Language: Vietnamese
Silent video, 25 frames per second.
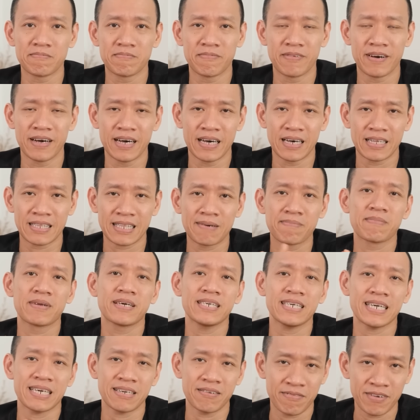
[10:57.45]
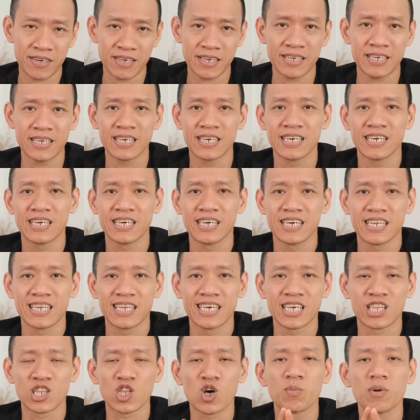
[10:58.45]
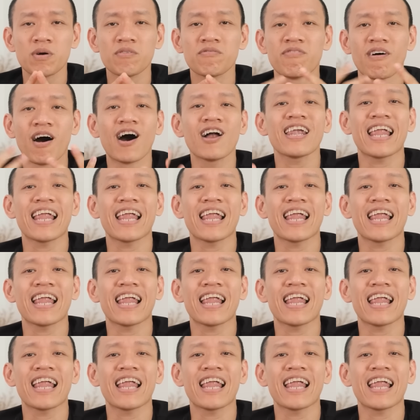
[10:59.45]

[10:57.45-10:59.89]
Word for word: về tâm lý hành vi, thì tôi mới vỡ